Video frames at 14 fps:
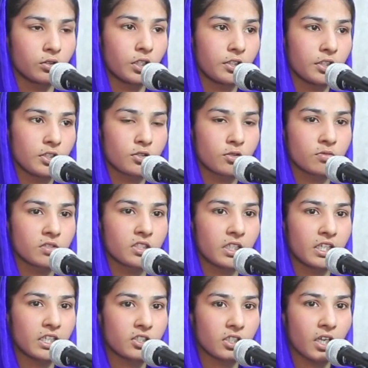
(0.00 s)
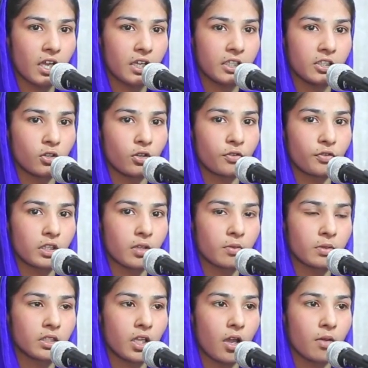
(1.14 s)
यीसु मसीह की जलाली और फ़तह
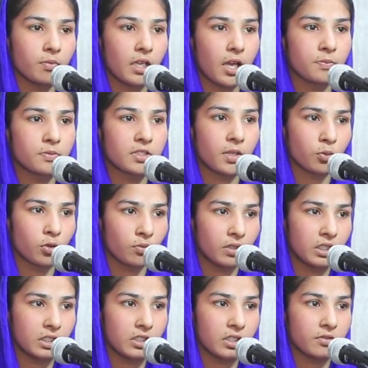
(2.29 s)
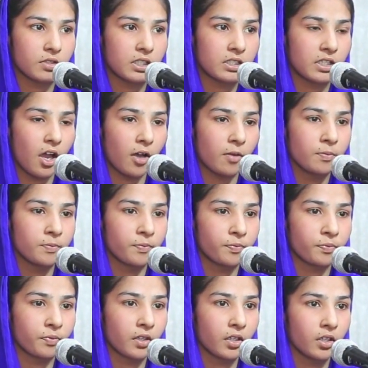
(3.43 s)
नाम में आप सबको मेरी तरफ से इस्लाम
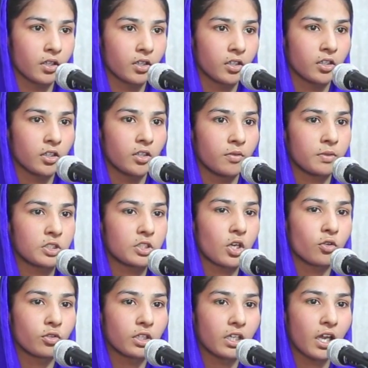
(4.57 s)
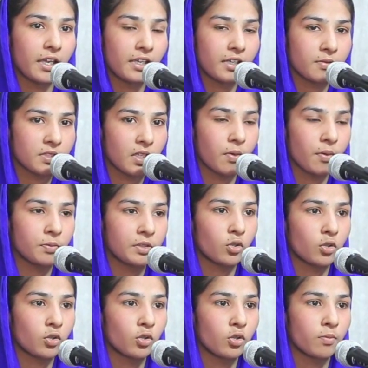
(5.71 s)
मैं चाहूँगी आए हम सब अपनी
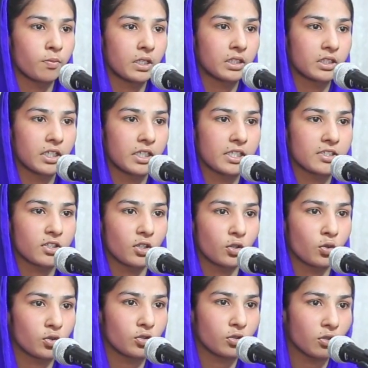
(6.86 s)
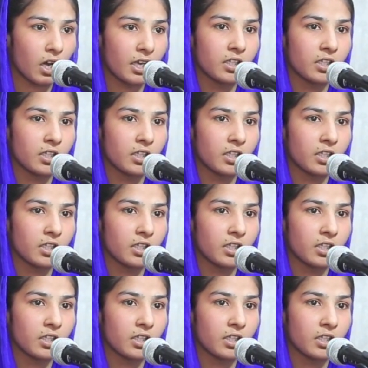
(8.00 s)
आंखों को बंद करें सरों को झुकाएं